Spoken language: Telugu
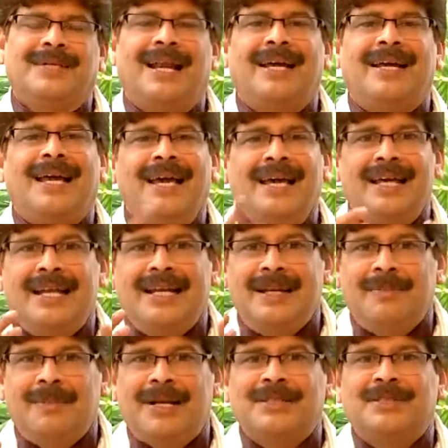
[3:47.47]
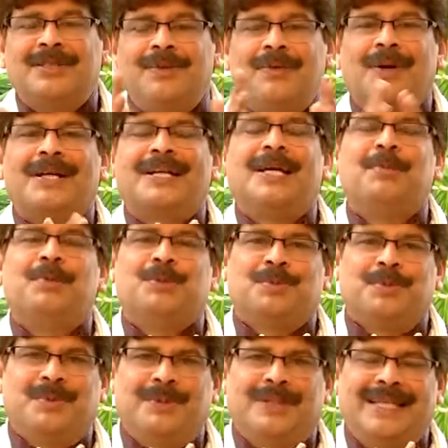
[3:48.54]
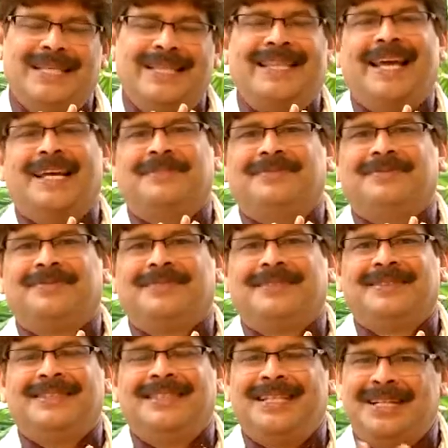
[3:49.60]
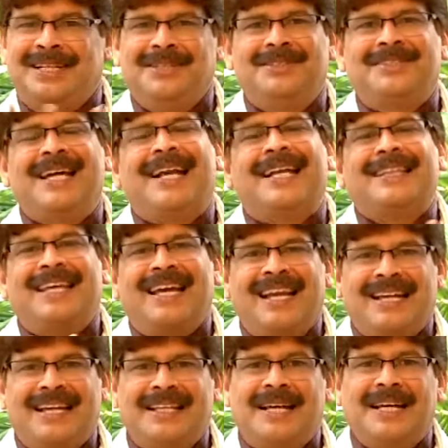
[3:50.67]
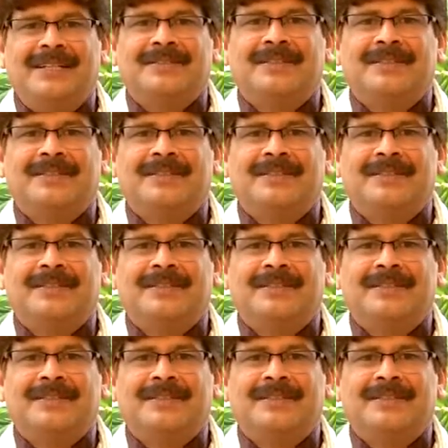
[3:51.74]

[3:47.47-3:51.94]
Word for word: అలాగే నిమ్మరసం ఒక టేబుల్ స్పూన్ ఇంతే ఈ రెండు చాలా తేలిగ్ కదా